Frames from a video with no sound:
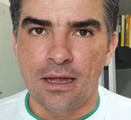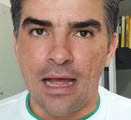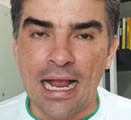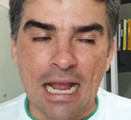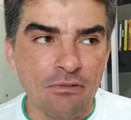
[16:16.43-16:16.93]

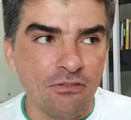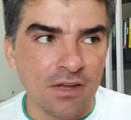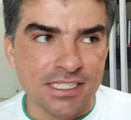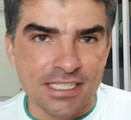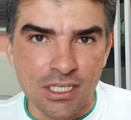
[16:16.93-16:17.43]
Acaba
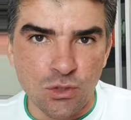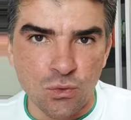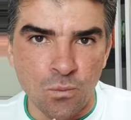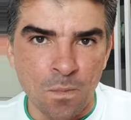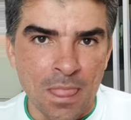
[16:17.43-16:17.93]

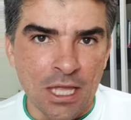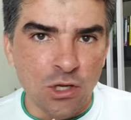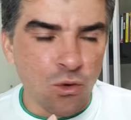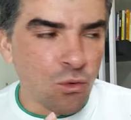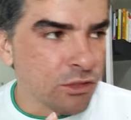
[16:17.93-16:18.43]
fazendo
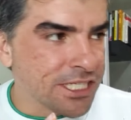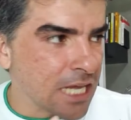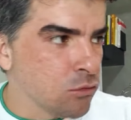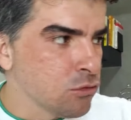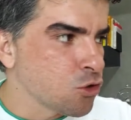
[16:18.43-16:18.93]
os
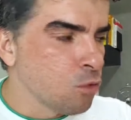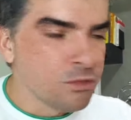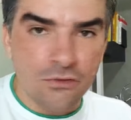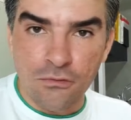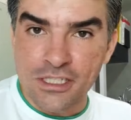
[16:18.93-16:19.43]
alunos como
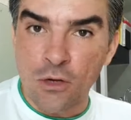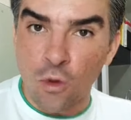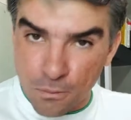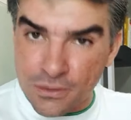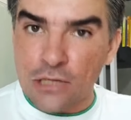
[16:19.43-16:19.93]
se fossem
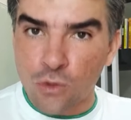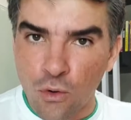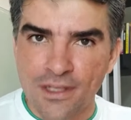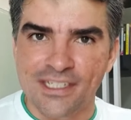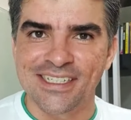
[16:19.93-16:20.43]

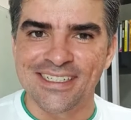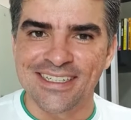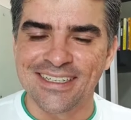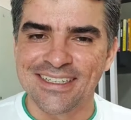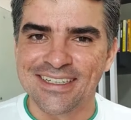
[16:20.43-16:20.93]
computadores
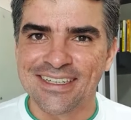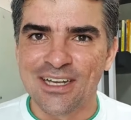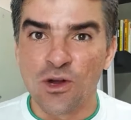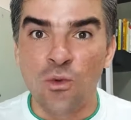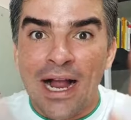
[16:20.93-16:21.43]

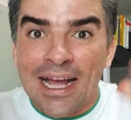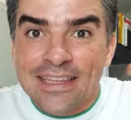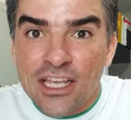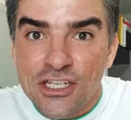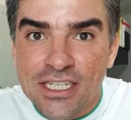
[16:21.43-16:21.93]
com
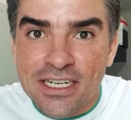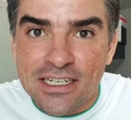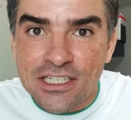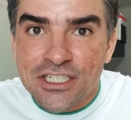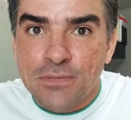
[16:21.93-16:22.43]
HD
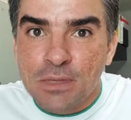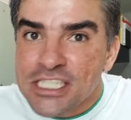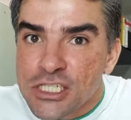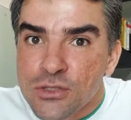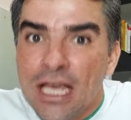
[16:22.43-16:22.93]
gigante,
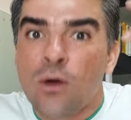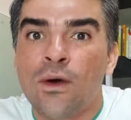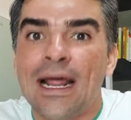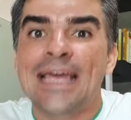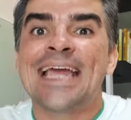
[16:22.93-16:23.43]
preciso
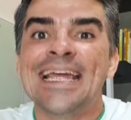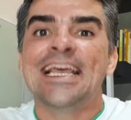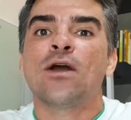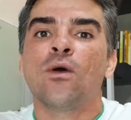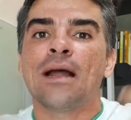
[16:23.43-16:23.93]
decorar e quem
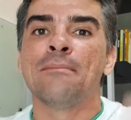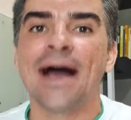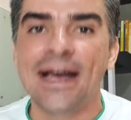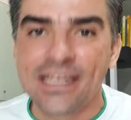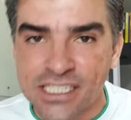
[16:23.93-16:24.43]
decora
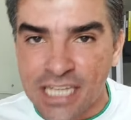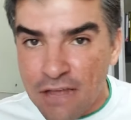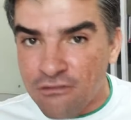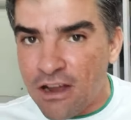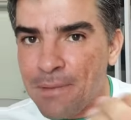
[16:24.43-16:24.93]
mais
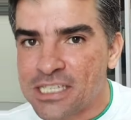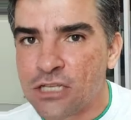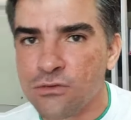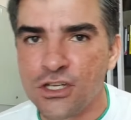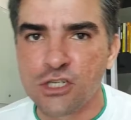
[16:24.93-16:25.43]
vai
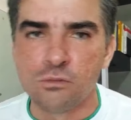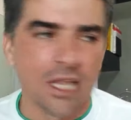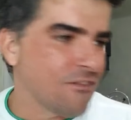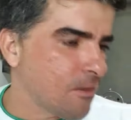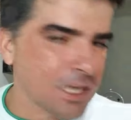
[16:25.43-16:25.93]
passar no
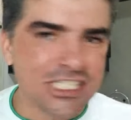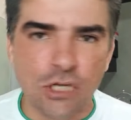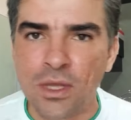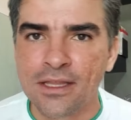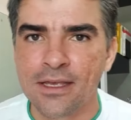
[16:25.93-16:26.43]
vestibular, vai passar
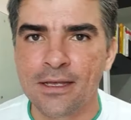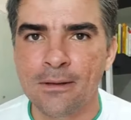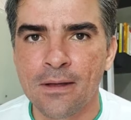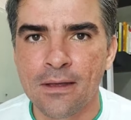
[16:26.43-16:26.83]
no ENEM.